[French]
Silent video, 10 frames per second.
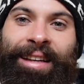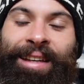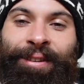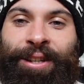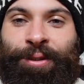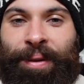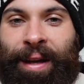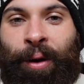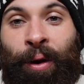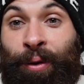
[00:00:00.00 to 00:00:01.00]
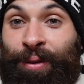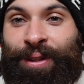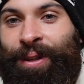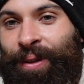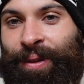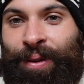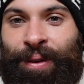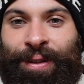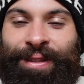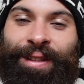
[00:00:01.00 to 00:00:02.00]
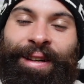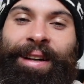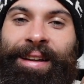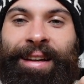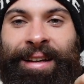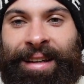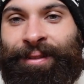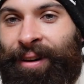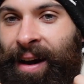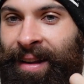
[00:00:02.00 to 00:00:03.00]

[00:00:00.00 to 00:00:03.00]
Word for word: qui va jouer euh, une chanteuse euh, qui va